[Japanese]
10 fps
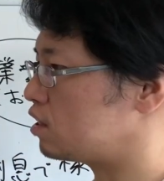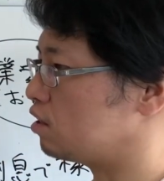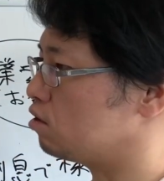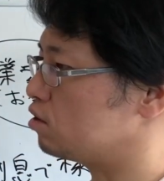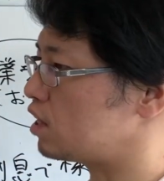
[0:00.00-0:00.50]

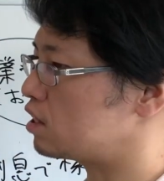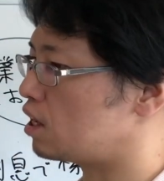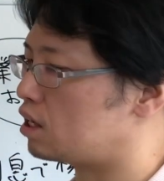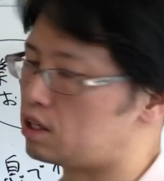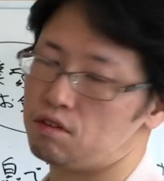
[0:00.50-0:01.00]
リシャの財
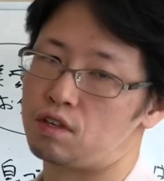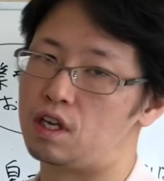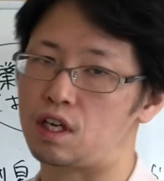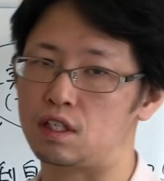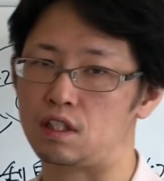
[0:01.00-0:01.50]
政破綻を
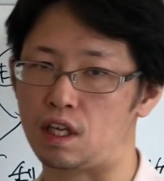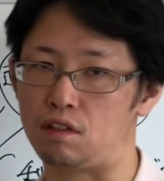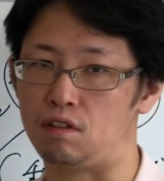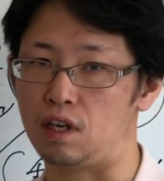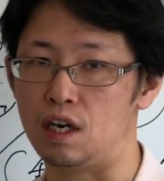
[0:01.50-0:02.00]
経験したっ
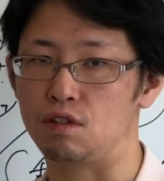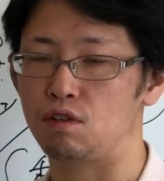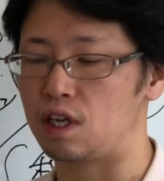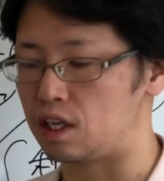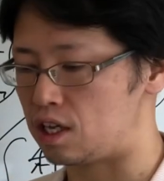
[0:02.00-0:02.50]
ていうか、
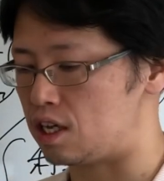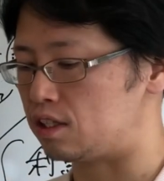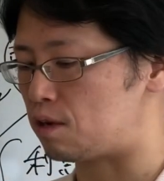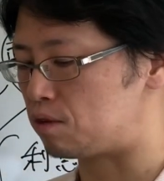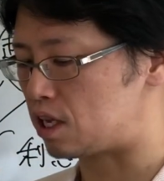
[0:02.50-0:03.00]
その中で
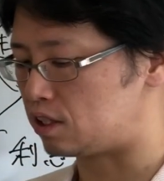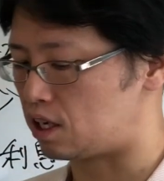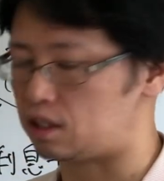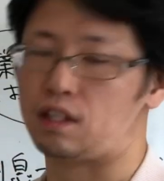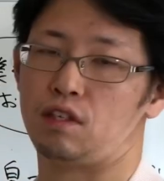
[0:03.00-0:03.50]
財務大臣
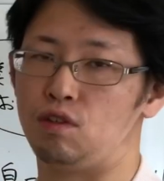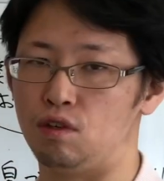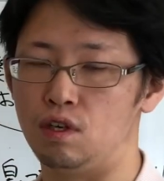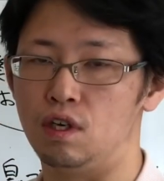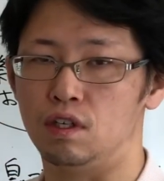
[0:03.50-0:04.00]
やってた
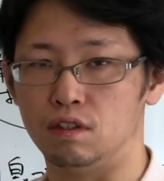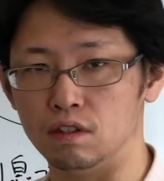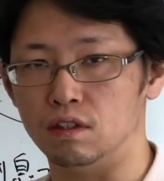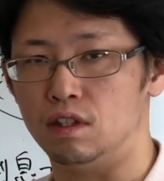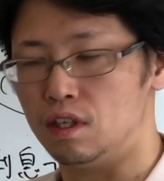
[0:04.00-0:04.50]
人
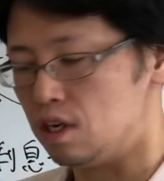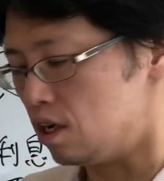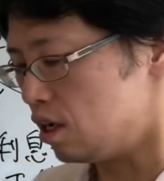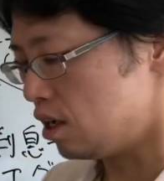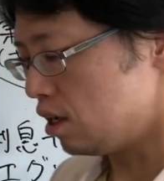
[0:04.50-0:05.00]

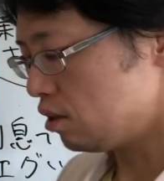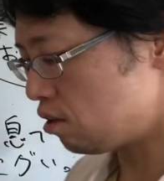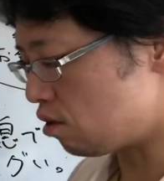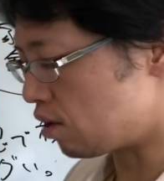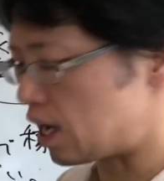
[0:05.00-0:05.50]

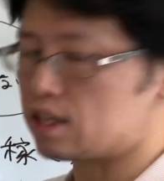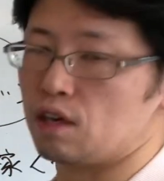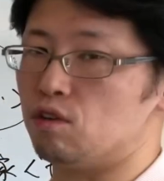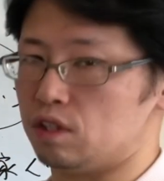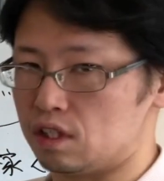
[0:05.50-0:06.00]
の書い
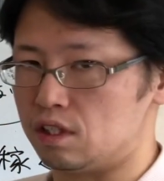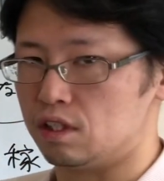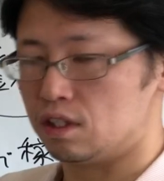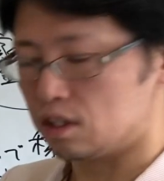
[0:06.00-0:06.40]
た本です。